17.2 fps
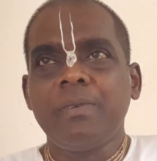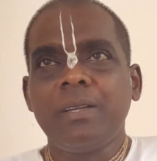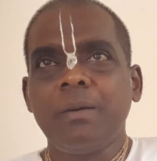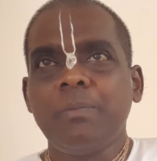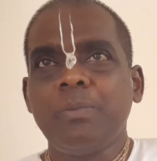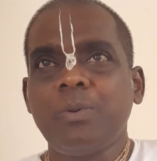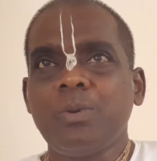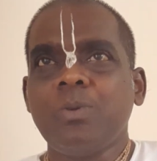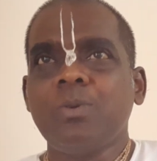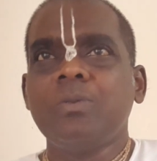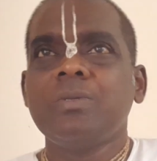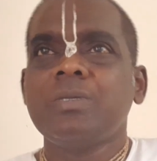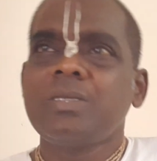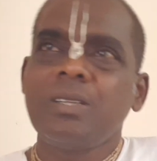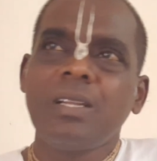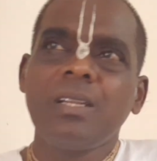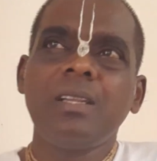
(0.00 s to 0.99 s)
நான்
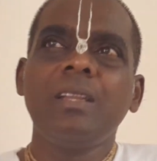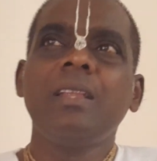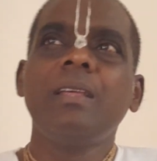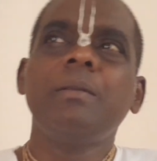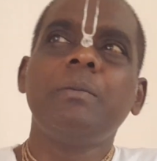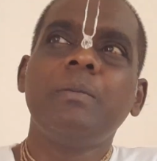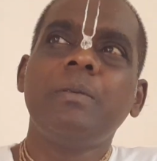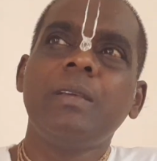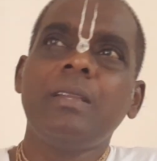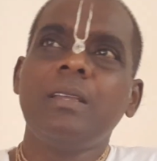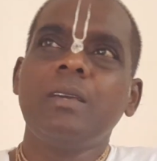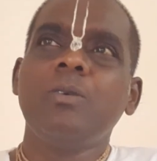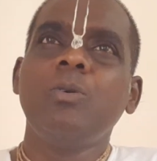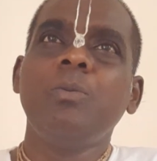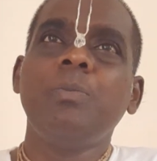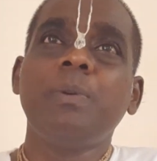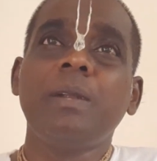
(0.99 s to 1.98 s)
போகணும்னு சொல்கிறார் இல்லை என்னை என்னை
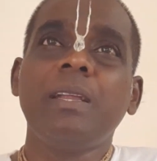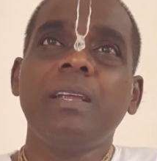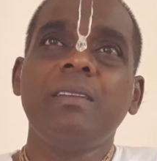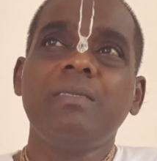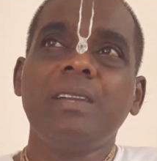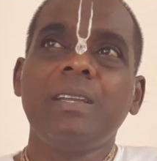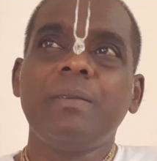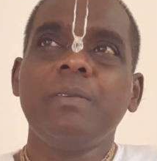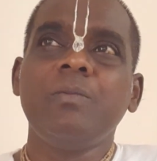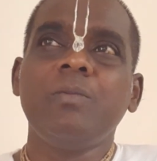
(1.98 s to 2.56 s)
கூப்பிடல இன்வைட்